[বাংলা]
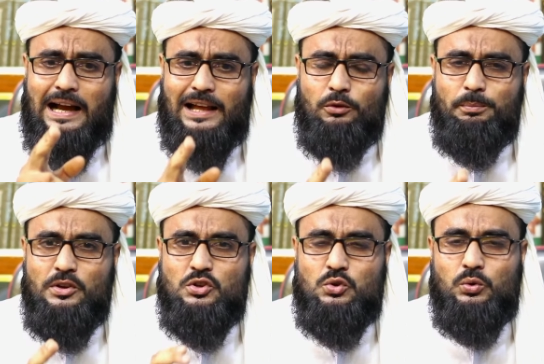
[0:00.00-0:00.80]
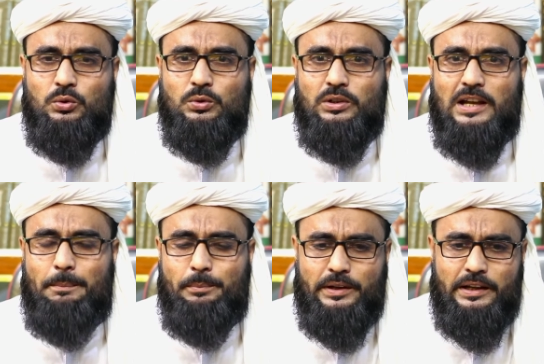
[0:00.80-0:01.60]
এগারো পিস সুতোকে
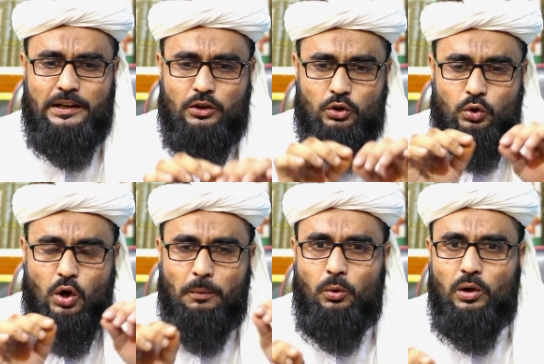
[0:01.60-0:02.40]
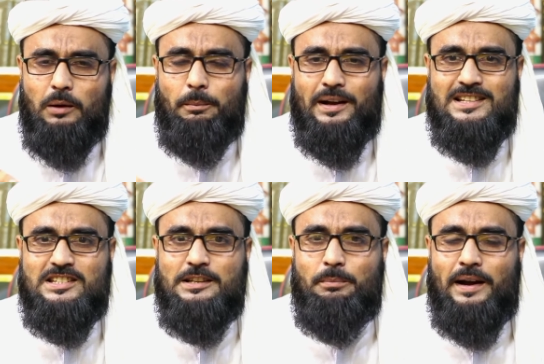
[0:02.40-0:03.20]
আপনি ডবল
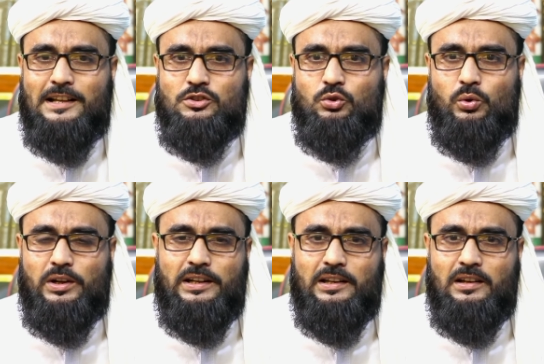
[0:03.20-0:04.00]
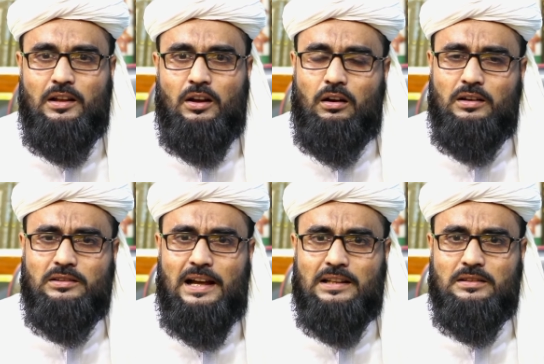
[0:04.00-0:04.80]
ভাঁজে ভাঁজ করে নিন
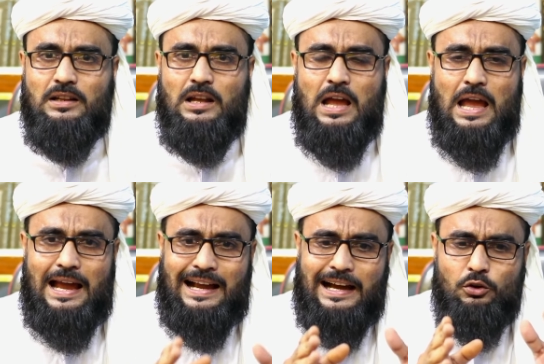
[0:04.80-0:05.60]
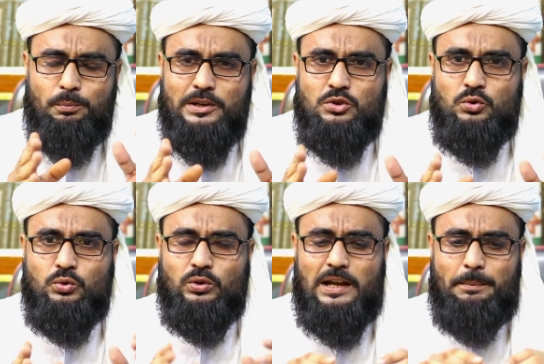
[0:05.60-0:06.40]
অর্থাৎ এগারো পিস
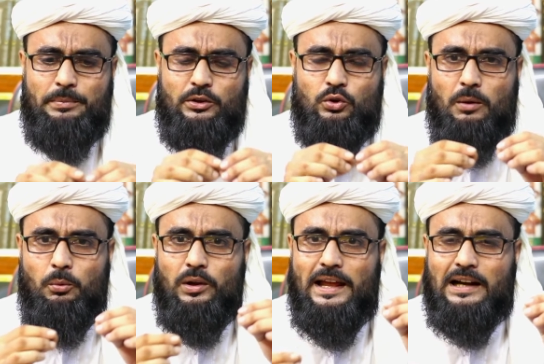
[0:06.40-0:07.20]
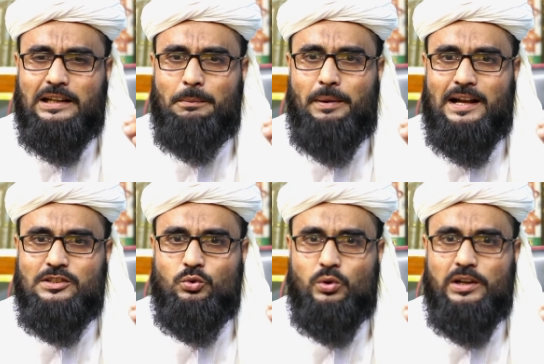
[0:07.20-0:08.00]
সুতোকে আপনি ডবল একটা
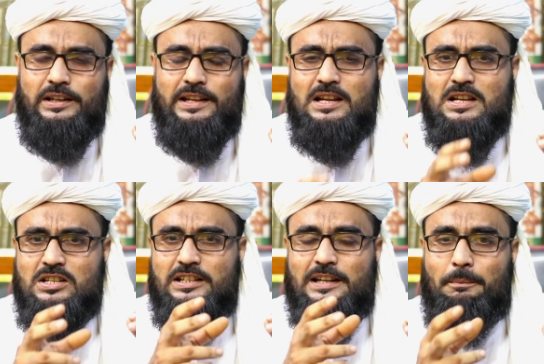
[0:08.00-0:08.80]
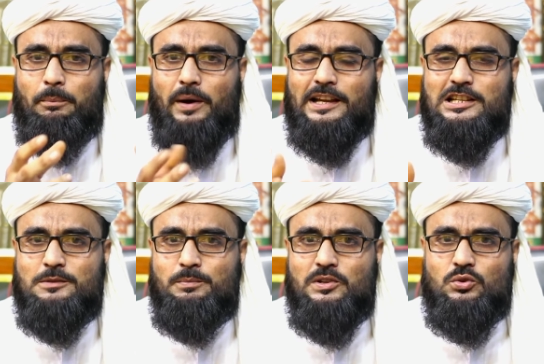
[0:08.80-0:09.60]
ভাঁজ করে নিলে সেটা
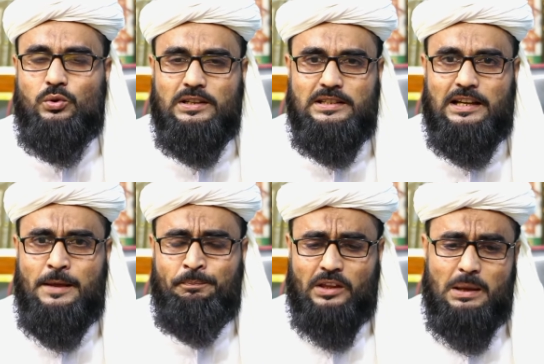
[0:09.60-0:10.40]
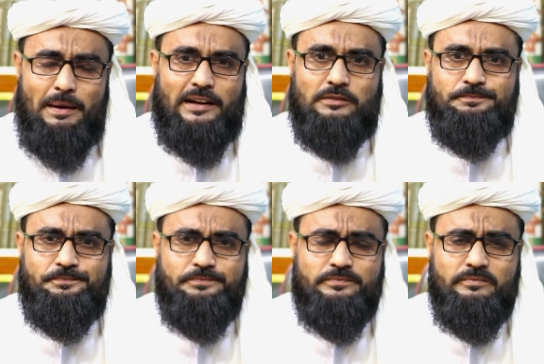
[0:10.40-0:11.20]
বাইশ পিস হয়ে যায় এবার
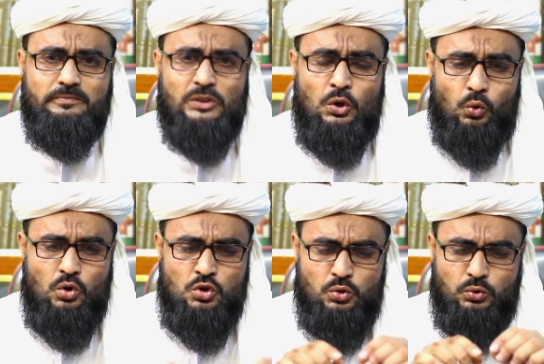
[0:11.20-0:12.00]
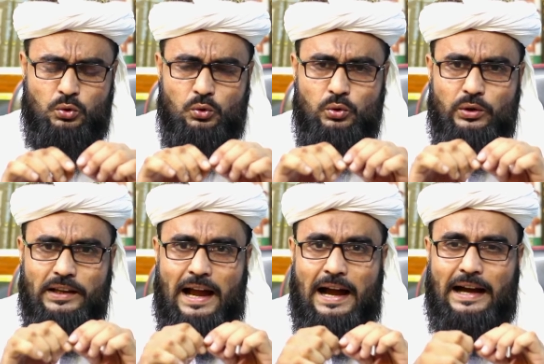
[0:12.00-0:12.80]
ওই
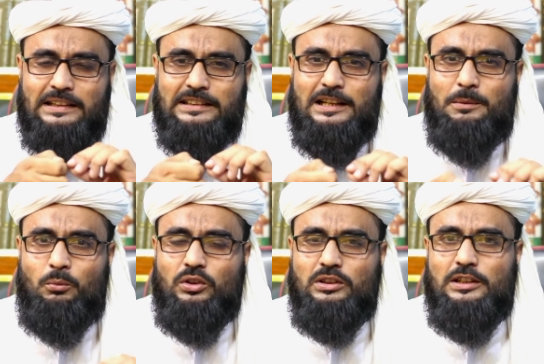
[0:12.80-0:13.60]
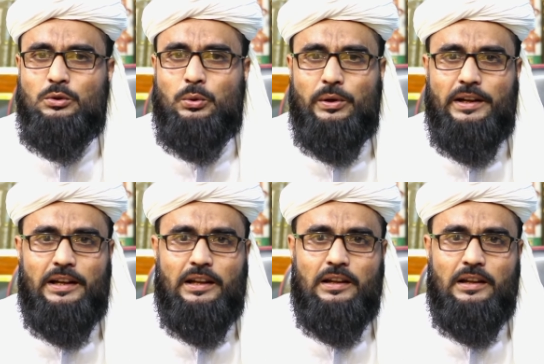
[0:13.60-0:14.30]
সুতোগুলোকে হাতের মধ্যে ধরে